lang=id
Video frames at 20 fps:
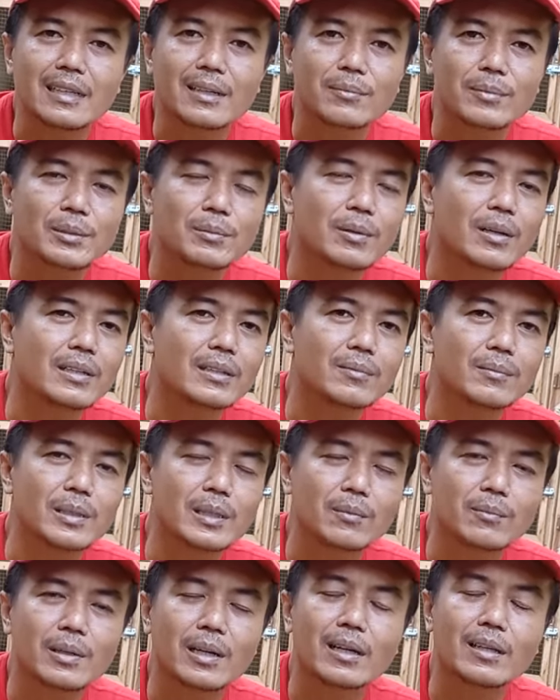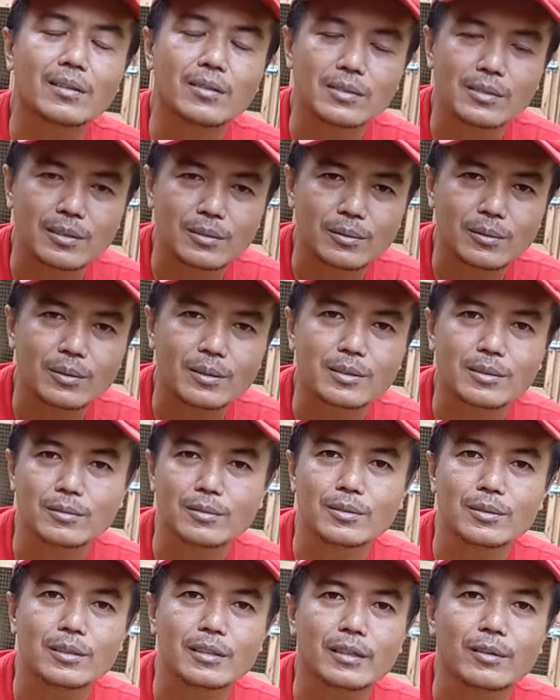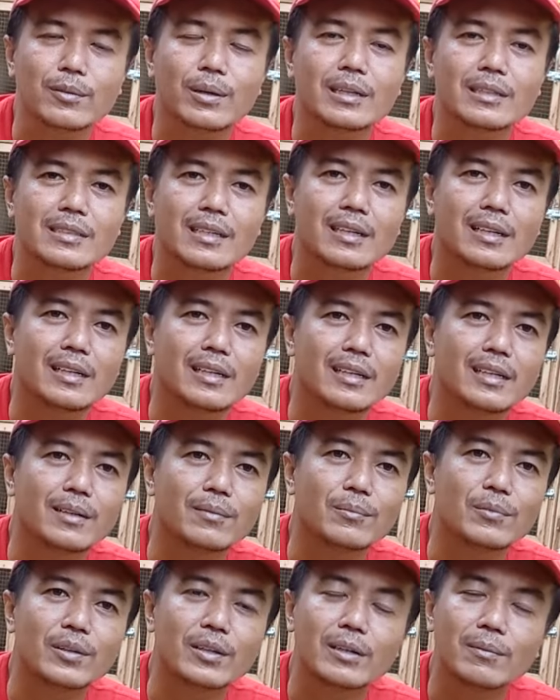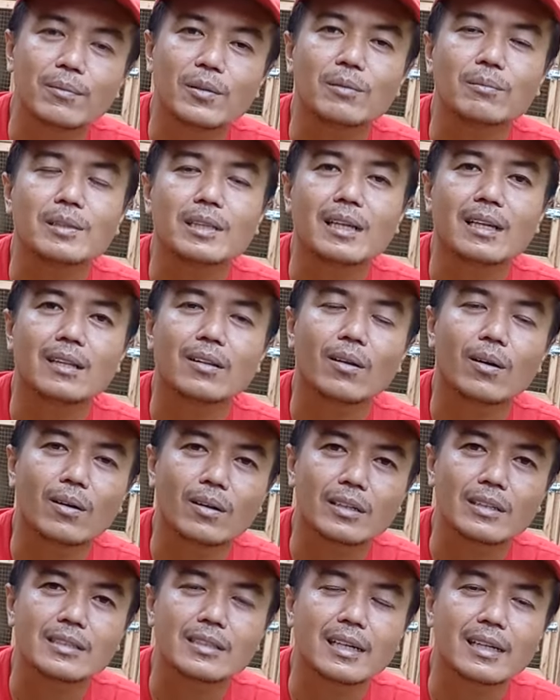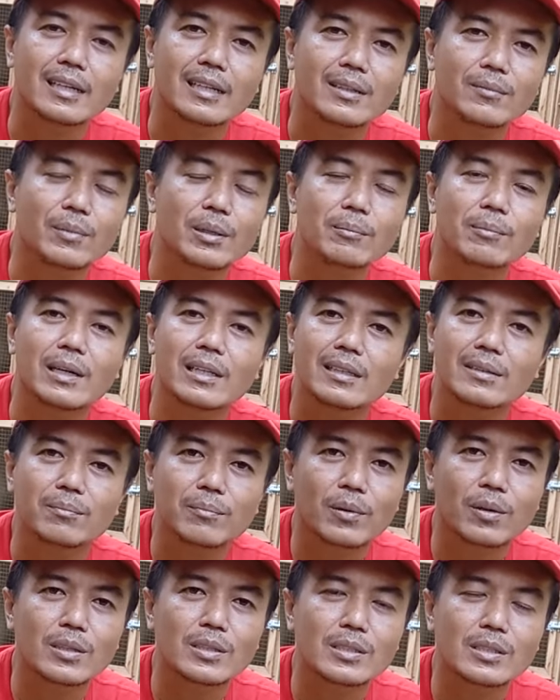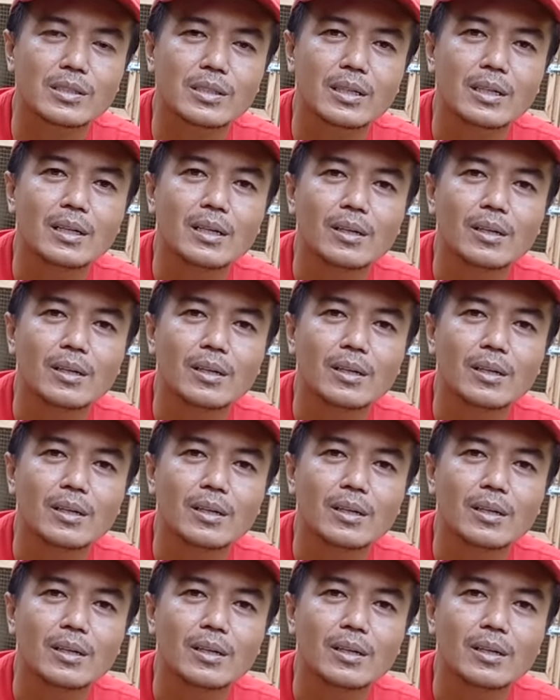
Tapi buat teman-teman atau sedulur-sedulur di luar sana yang mungkin mau minta tolong dicariin merpati pos,